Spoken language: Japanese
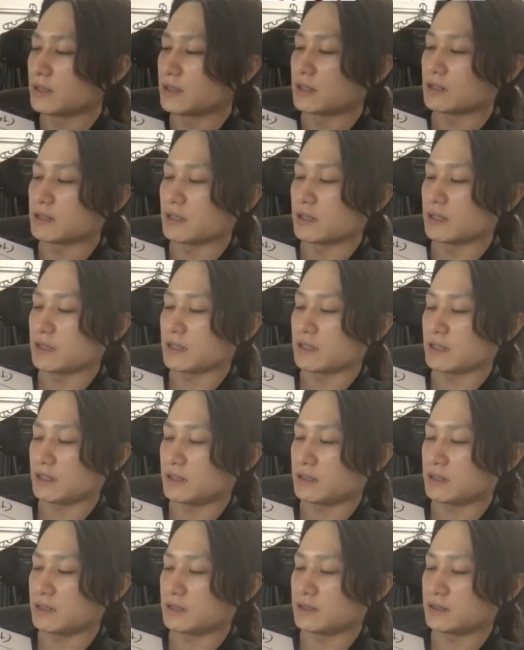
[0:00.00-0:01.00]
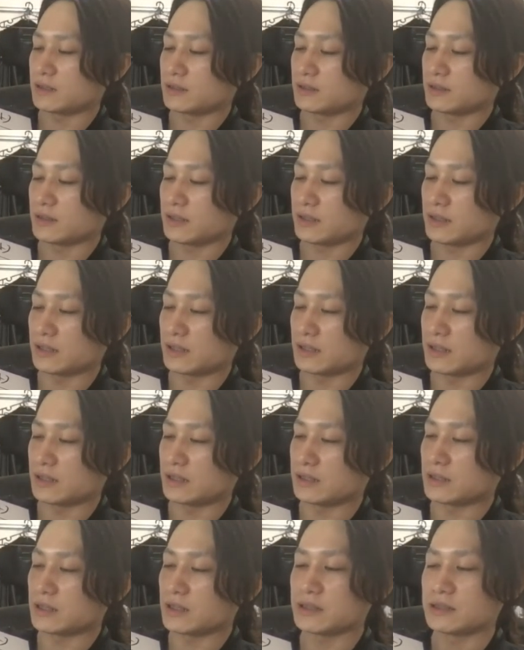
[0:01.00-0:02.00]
えー、誰が、えー、